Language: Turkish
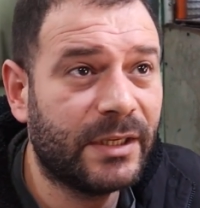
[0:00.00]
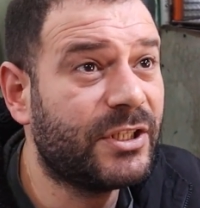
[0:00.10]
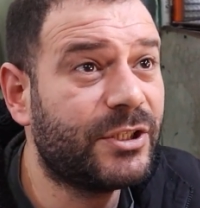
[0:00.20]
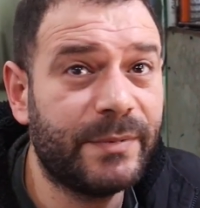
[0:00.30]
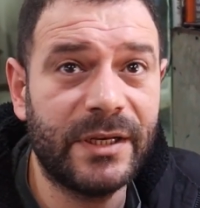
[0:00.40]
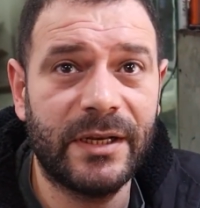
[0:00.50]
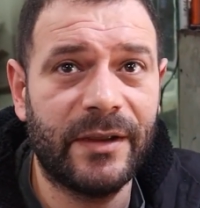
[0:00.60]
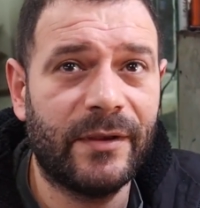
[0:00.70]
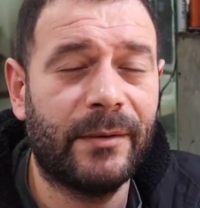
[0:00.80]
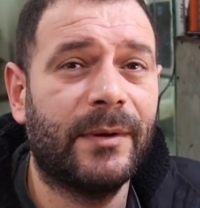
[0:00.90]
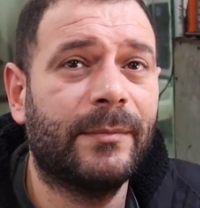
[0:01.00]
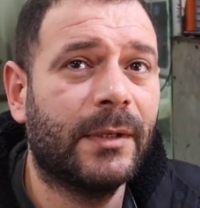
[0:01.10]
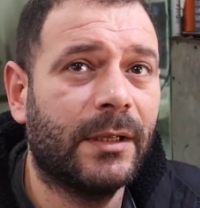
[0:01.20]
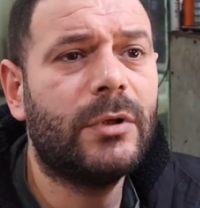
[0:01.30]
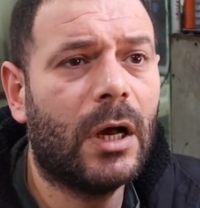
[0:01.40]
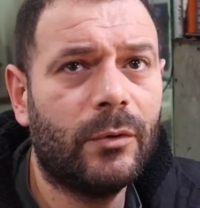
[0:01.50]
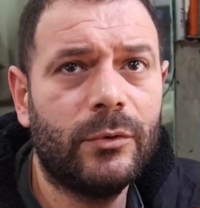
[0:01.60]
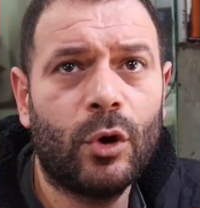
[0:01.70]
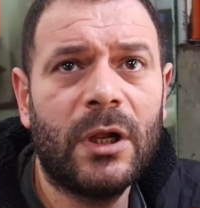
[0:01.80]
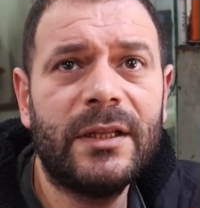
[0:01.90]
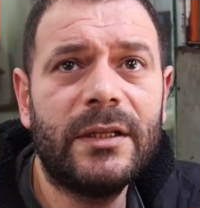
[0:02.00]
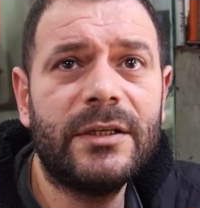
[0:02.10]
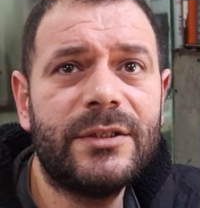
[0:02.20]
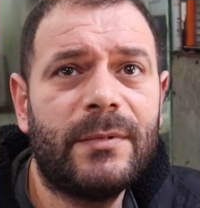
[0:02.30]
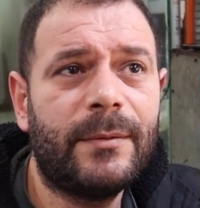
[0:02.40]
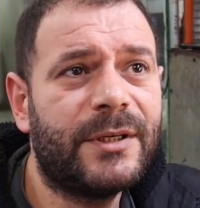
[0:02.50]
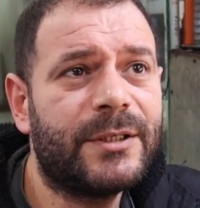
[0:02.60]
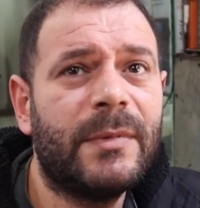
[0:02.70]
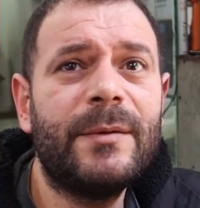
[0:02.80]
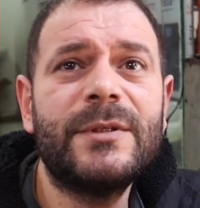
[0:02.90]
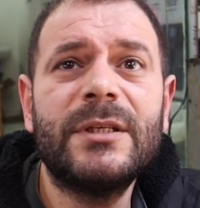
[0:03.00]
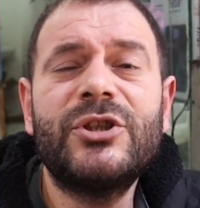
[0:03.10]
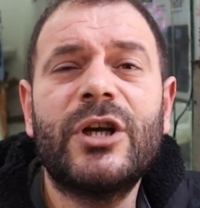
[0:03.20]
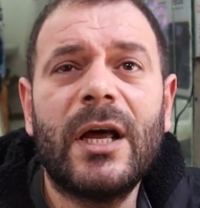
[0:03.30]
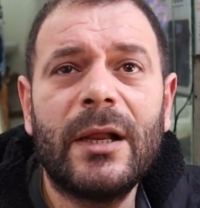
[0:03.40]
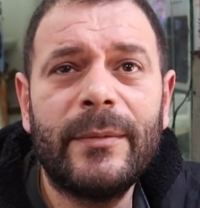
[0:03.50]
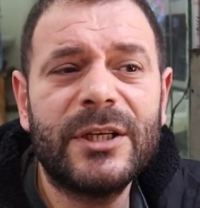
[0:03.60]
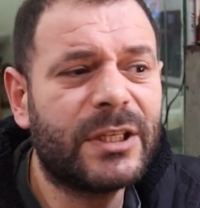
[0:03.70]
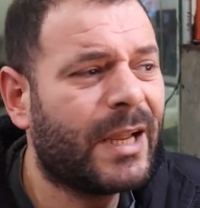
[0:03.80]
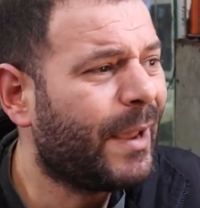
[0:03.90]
Hiçbirine vermem. Yavun dolandırıcı babacım hepsi çıkar amaçlı.